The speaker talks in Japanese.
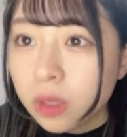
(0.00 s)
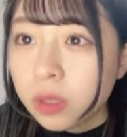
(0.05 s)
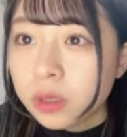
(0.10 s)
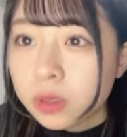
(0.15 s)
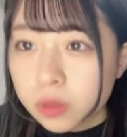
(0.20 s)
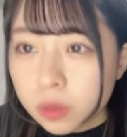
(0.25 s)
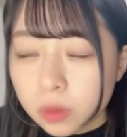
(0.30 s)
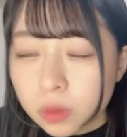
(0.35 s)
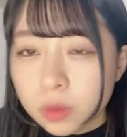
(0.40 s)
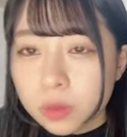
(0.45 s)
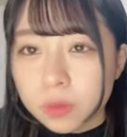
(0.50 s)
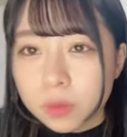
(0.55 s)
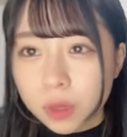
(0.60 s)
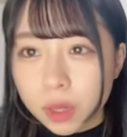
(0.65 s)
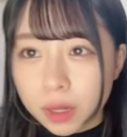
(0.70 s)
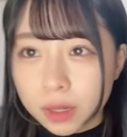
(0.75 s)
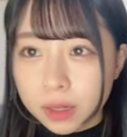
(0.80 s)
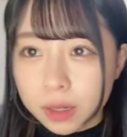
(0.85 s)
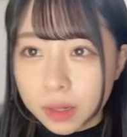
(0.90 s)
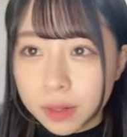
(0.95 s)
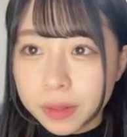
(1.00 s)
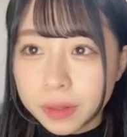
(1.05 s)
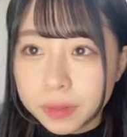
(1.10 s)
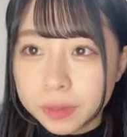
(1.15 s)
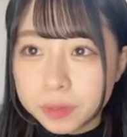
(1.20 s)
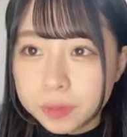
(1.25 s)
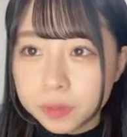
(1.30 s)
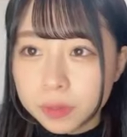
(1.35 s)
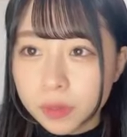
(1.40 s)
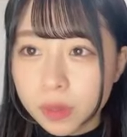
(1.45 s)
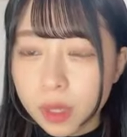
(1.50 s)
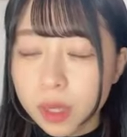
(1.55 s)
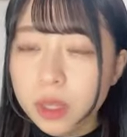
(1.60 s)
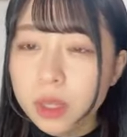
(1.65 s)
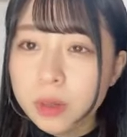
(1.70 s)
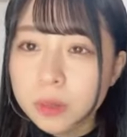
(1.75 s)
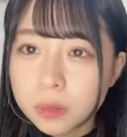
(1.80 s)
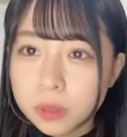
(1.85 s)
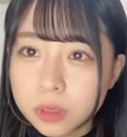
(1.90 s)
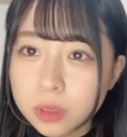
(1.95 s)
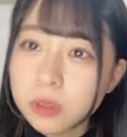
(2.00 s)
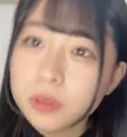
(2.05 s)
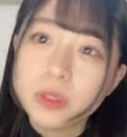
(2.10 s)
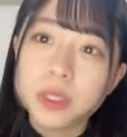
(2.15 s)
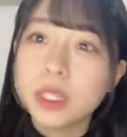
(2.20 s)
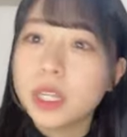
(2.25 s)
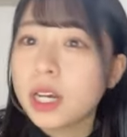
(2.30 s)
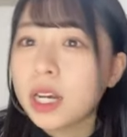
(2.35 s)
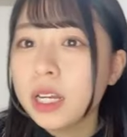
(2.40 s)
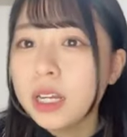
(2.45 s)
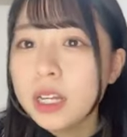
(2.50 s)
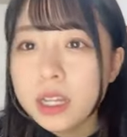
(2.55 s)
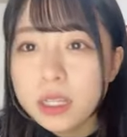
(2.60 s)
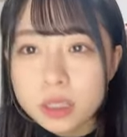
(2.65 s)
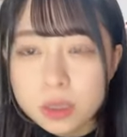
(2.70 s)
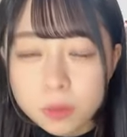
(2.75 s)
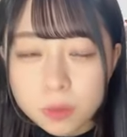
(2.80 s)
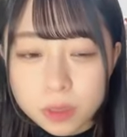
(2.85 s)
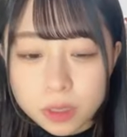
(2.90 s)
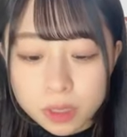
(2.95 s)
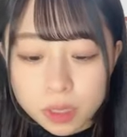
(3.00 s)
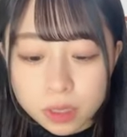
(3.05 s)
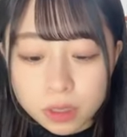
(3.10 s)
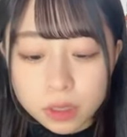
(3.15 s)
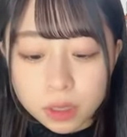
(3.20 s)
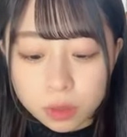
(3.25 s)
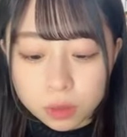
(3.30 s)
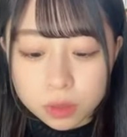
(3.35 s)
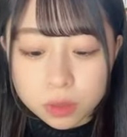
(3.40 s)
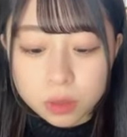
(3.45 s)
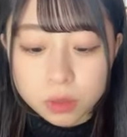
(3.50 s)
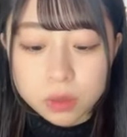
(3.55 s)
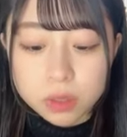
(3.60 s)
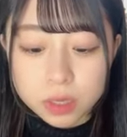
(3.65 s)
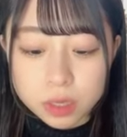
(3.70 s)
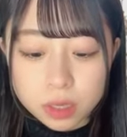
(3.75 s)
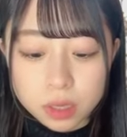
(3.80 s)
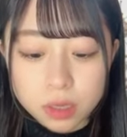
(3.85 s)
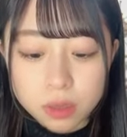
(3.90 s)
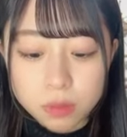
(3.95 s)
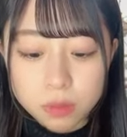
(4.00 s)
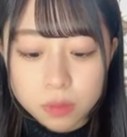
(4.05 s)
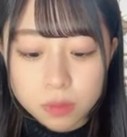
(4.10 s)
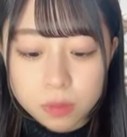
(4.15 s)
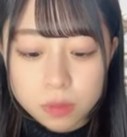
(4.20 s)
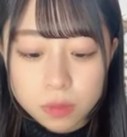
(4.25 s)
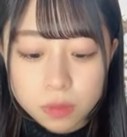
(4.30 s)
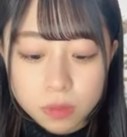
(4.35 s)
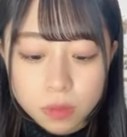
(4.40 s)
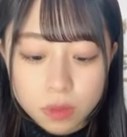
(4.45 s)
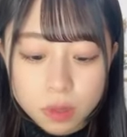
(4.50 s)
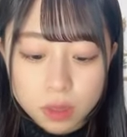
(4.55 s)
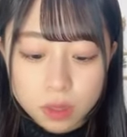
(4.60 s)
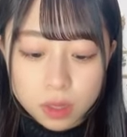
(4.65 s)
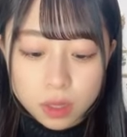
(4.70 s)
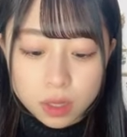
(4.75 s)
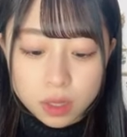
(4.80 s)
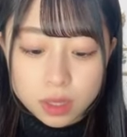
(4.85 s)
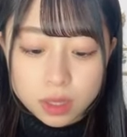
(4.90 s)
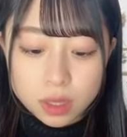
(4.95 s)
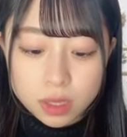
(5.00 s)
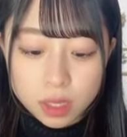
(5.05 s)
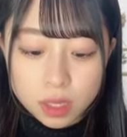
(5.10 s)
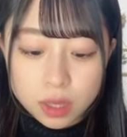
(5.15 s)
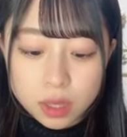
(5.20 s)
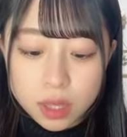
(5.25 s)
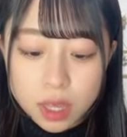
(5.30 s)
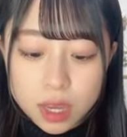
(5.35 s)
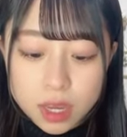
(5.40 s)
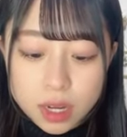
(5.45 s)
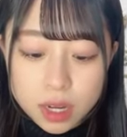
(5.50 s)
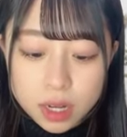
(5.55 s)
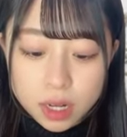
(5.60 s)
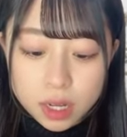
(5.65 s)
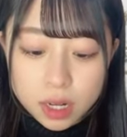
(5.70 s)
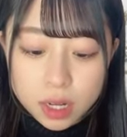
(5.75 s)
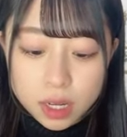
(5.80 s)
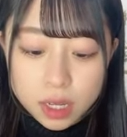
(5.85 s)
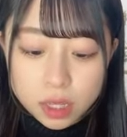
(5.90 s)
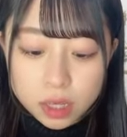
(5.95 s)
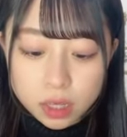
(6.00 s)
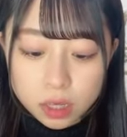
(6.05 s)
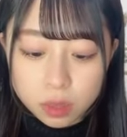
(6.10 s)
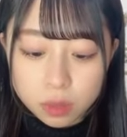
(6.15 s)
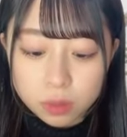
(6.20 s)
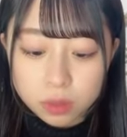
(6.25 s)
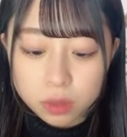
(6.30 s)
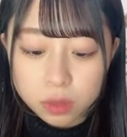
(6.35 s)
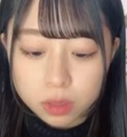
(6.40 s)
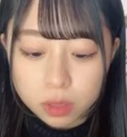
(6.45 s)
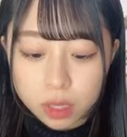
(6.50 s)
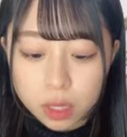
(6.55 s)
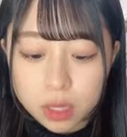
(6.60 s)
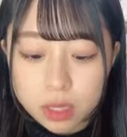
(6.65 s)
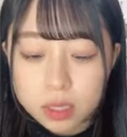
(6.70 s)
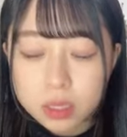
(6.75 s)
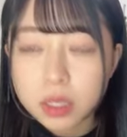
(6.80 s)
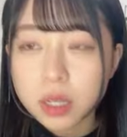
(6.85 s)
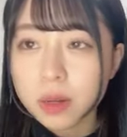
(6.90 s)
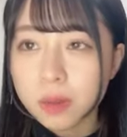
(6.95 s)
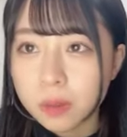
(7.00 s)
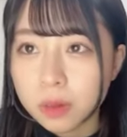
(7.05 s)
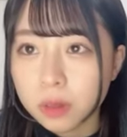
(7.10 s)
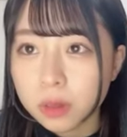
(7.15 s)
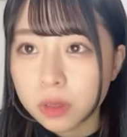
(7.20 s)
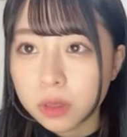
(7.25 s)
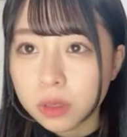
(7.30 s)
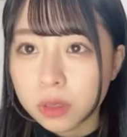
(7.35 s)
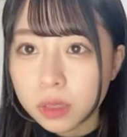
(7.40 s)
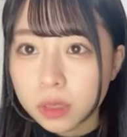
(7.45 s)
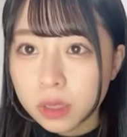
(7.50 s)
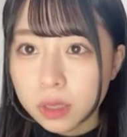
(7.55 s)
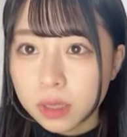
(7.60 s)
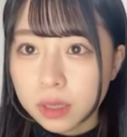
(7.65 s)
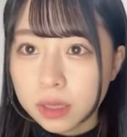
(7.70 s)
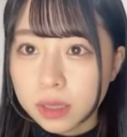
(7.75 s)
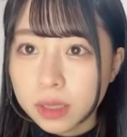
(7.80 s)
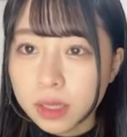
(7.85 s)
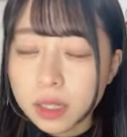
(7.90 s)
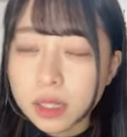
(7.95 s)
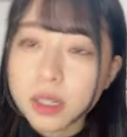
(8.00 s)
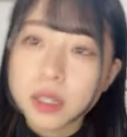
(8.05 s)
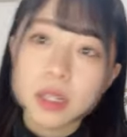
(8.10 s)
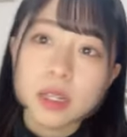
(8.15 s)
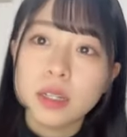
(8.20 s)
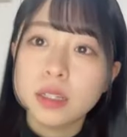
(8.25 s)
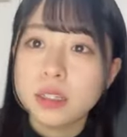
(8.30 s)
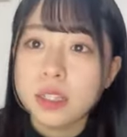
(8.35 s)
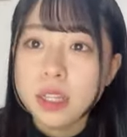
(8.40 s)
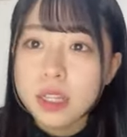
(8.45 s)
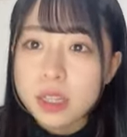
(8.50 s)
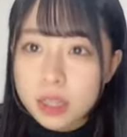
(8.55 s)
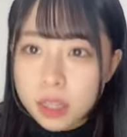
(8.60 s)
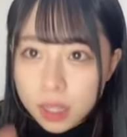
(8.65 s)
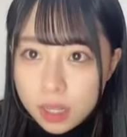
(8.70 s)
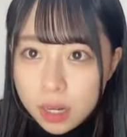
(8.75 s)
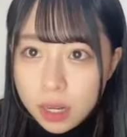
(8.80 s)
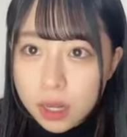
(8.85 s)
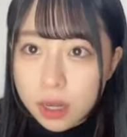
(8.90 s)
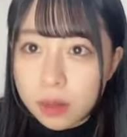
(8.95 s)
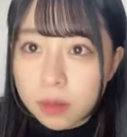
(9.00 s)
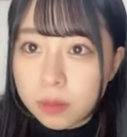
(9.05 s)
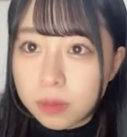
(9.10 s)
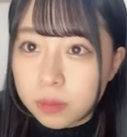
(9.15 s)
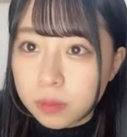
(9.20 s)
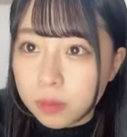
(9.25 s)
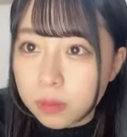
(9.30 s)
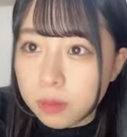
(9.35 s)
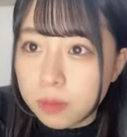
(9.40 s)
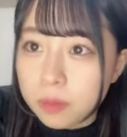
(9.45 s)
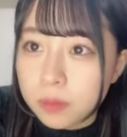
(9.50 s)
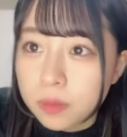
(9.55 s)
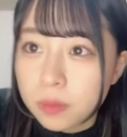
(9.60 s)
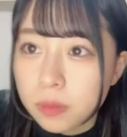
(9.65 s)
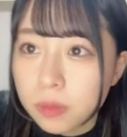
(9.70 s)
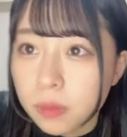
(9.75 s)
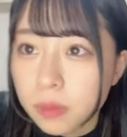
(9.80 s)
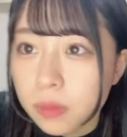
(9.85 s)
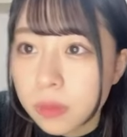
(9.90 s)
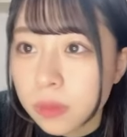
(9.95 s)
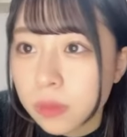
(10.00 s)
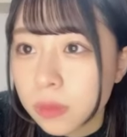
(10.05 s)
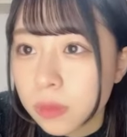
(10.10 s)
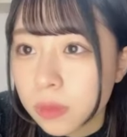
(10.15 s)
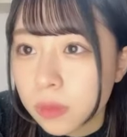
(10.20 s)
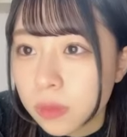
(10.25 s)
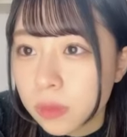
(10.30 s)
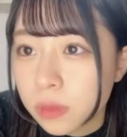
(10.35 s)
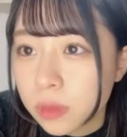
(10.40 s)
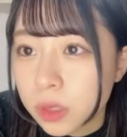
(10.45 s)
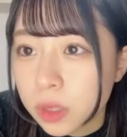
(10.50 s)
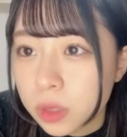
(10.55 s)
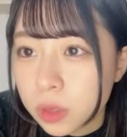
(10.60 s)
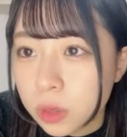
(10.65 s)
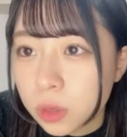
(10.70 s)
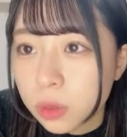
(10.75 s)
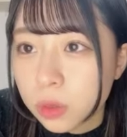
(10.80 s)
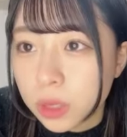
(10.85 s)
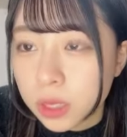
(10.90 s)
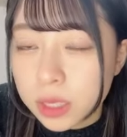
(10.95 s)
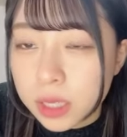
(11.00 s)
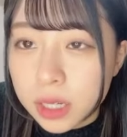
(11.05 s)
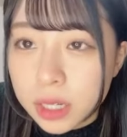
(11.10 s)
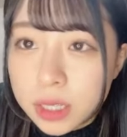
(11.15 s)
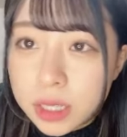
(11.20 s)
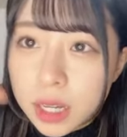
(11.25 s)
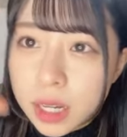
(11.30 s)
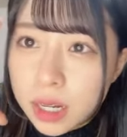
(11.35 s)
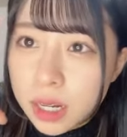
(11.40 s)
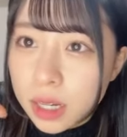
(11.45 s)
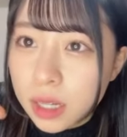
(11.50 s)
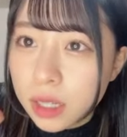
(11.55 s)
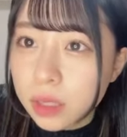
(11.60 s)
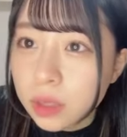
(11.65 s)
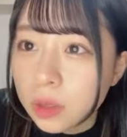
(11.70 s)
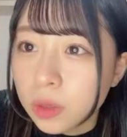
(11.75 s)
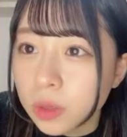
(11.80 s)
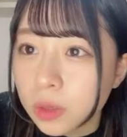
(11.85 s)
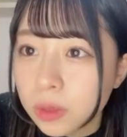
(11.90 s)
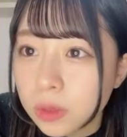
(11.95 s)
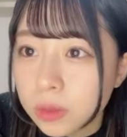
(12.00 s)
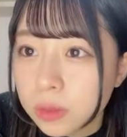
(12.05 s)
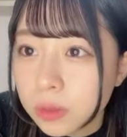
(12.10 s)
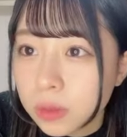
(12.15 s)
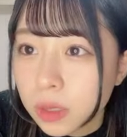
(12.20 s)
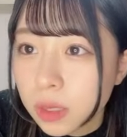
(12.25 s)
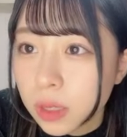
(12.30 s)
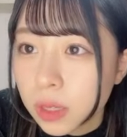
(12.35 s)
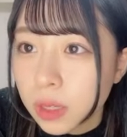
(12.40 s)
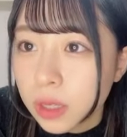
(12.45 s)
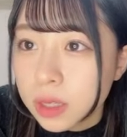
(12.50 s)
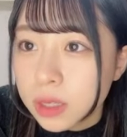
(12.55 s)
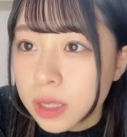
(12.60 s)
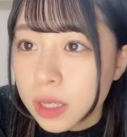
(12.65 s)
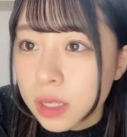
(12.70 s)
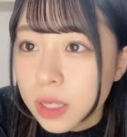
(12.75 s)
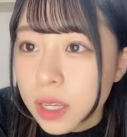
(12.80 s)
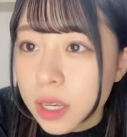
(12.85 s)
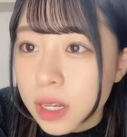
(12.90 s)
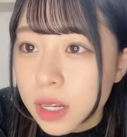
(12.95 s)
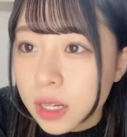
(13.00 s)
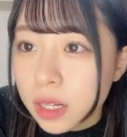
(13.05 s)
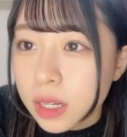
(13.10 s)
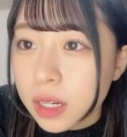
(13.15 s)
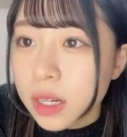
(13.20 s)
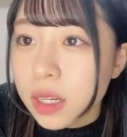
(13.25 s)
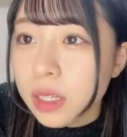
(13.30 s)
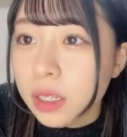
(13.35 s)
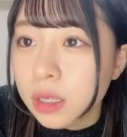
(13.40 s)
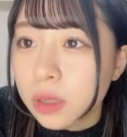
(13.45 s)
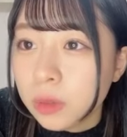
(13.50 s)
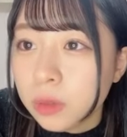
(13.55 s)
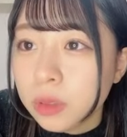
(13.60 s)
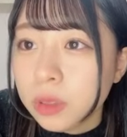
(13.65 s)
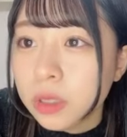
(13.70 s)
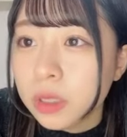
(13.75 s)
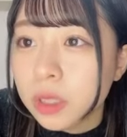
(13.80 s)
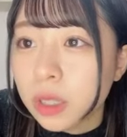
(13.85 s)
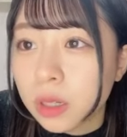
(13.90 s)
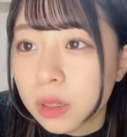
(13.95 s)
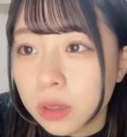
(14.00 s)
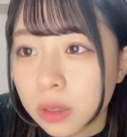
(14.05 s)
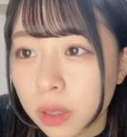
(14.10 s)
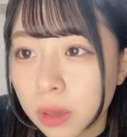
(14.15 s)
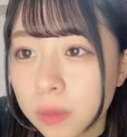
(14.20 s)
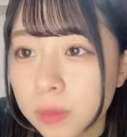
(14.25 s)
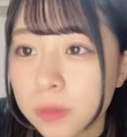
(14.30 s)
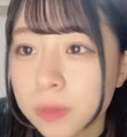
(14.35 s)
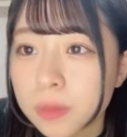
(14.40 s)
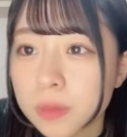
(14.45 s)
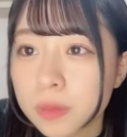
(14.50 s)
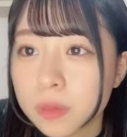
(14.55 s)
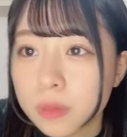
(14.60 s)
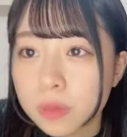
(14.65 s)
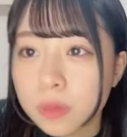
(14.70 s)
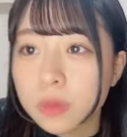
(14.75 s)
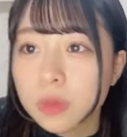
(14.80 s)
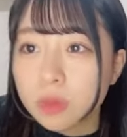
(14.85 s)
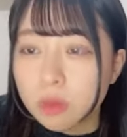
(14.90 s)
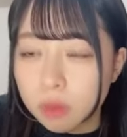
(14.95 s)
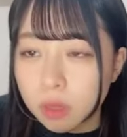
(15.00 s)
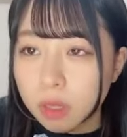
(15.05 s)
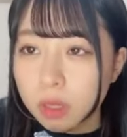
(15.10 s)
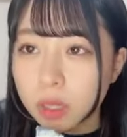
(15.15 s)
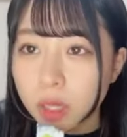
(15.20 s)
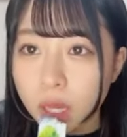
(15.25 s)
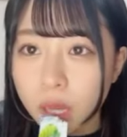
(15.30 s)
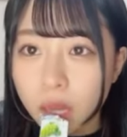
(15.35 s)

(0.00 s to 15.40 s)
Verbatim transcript: そうなんか花も今日は泣かないつもりだったの正直絶対泣かないって思ってしかもなんかなんならそうガチャガチャありがとう絶対泣かないって思ってたのね本当に